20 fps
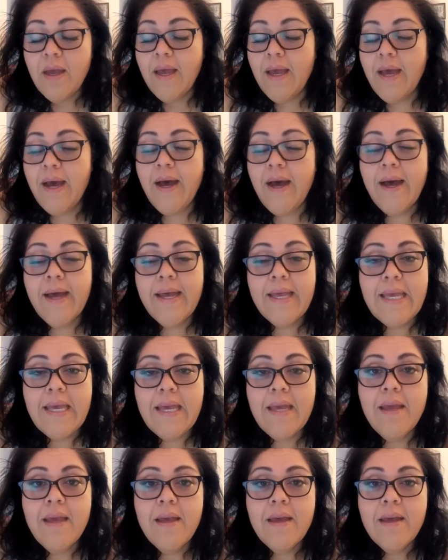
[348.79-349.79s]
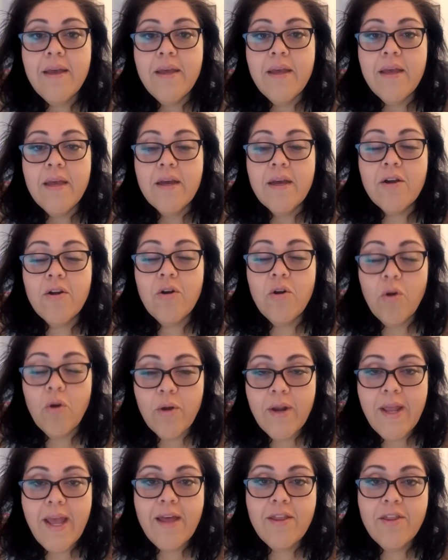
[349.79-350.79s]
ah, y
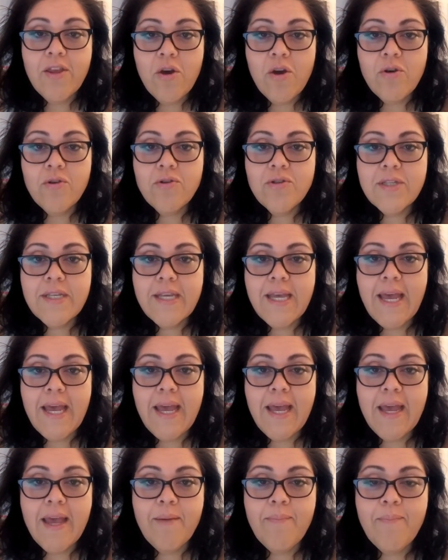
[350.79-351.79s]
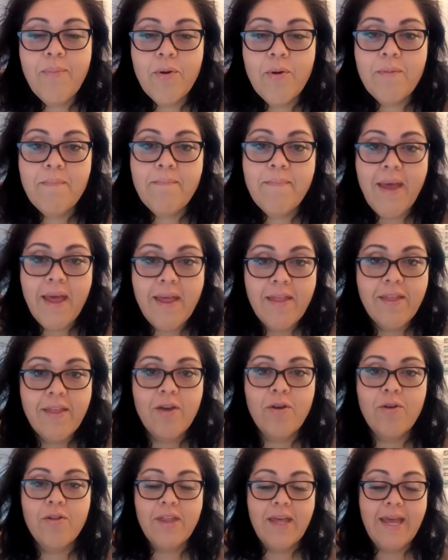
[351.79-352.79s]
gloria a Dios que por
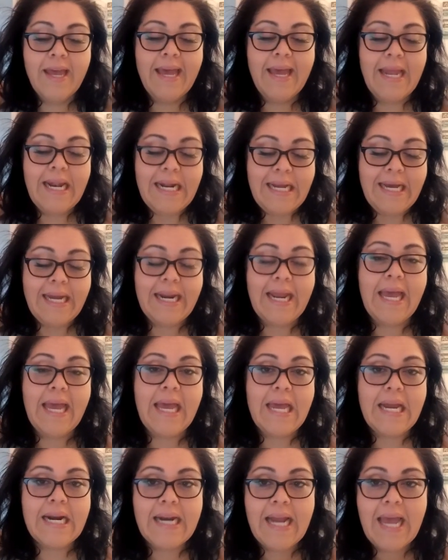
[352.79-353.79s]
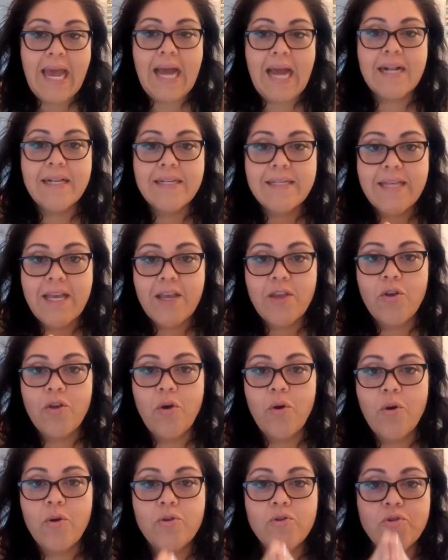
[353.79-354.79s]
medio de él creerle al
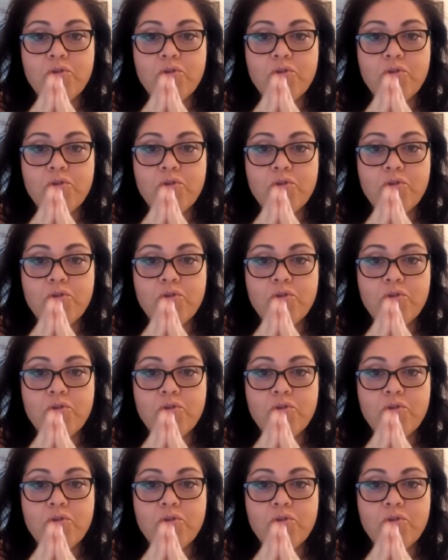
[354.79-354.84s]
Señor,